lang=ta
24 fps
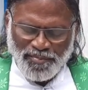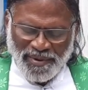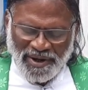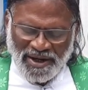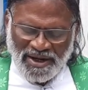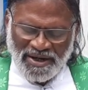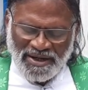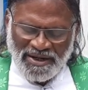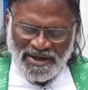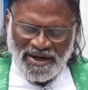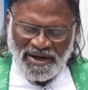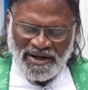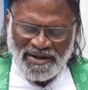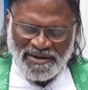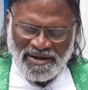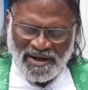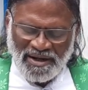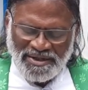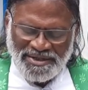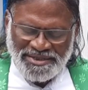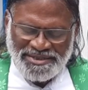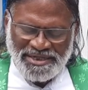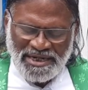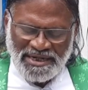பகலில்
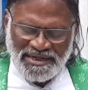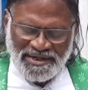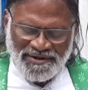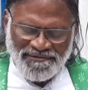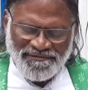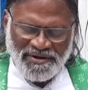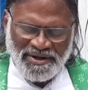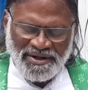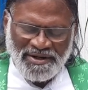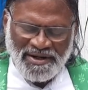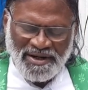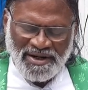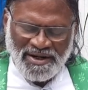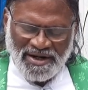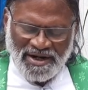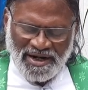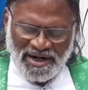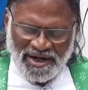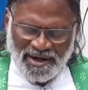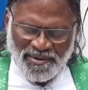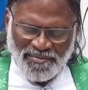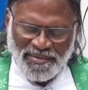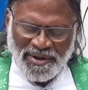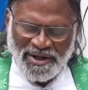நான் செய்ய வேண்டிய
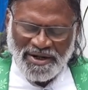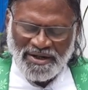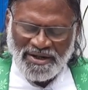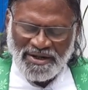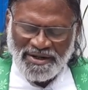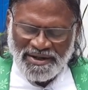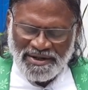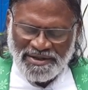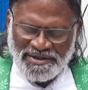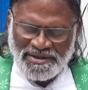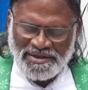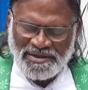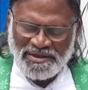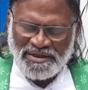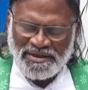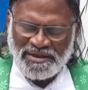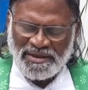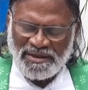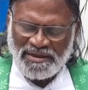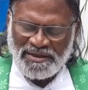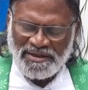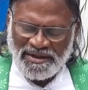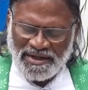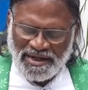கடமைகள் என்று
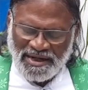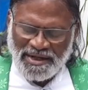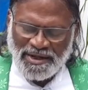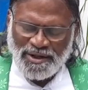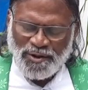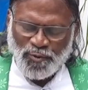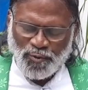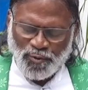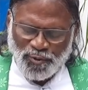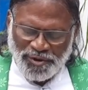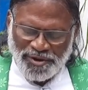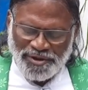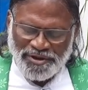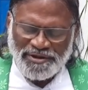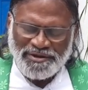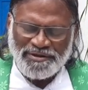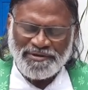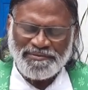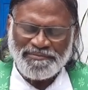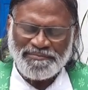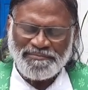எனக்கு உண்டு